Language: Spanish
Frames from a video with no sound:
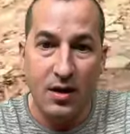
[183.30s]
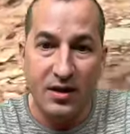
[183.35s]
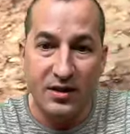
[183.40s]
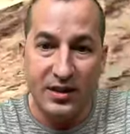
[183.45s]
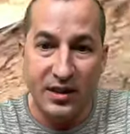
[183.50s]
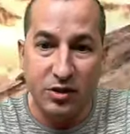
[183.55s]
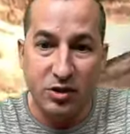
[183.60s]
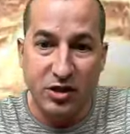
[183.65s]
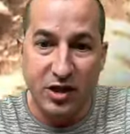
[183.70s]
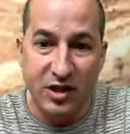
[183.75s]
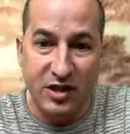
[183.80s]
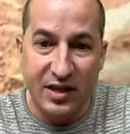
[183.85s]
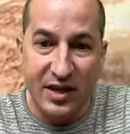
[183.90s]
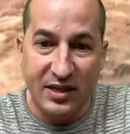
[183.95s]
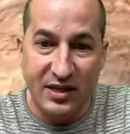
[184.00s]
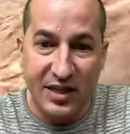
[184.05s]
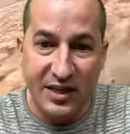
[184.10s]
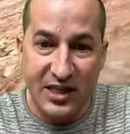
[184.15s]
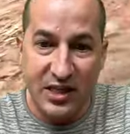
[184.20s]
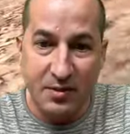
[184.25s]

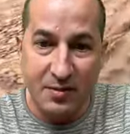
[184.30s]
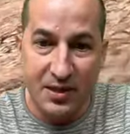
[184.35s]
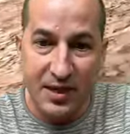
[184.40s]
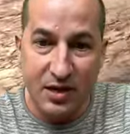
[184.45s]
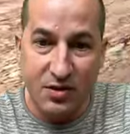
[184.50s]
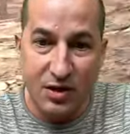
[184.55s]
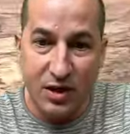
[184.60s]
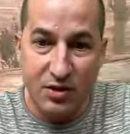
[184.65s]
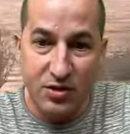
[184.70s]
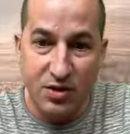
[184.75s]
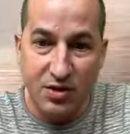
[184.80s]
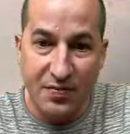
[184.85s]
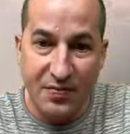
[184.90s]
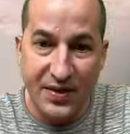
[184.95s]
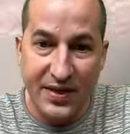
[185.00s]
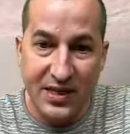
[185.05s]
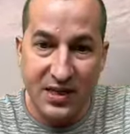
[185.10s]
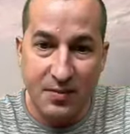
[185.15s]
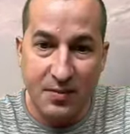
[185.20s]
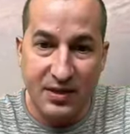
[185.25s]
183, échate para atrás, corazón,
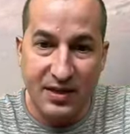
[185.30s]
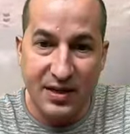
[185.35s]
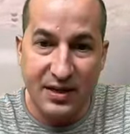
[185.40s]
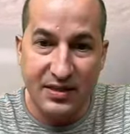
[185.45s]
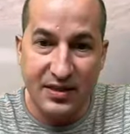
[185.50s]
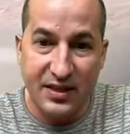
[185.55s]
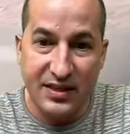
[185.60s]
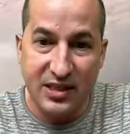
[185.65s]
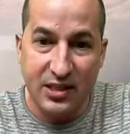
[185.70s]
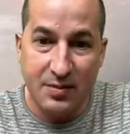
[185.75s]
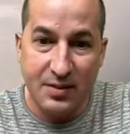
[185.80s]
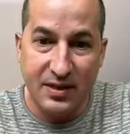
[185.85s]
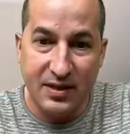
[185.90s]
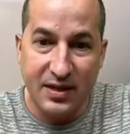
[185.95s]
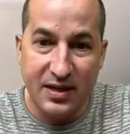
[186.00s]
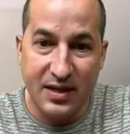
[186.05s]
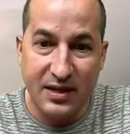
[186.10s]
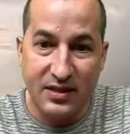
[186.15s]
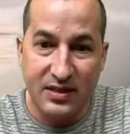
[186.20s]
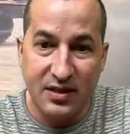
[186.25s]
échate para atrás, échate para
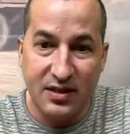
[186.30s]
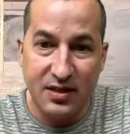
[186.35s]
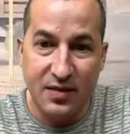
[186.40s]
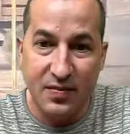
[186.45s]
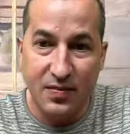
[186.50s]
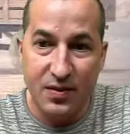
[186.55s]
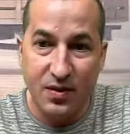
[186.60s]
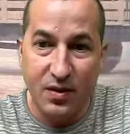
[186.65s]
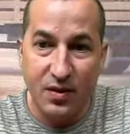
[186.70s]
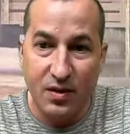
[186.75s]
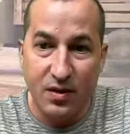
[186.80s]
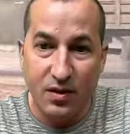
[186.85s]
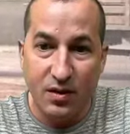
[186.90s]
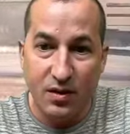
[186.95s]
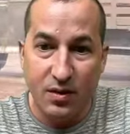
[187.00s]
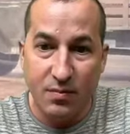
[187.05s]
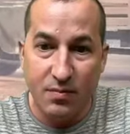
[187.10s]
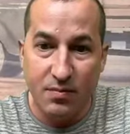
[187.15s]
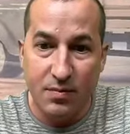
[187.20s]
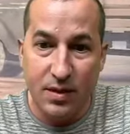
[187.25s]
atrás.
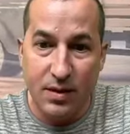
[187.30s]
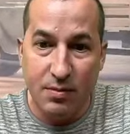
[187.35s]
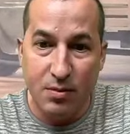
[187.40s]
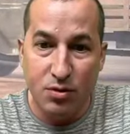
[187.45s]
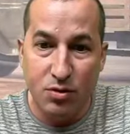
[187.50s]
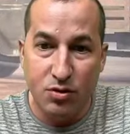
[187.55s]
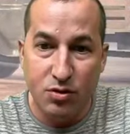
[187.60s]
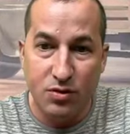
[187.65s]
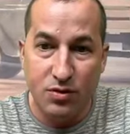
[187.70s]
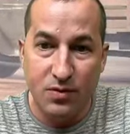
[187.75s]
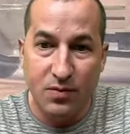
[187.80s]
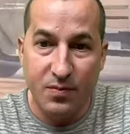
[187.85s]
Vamos.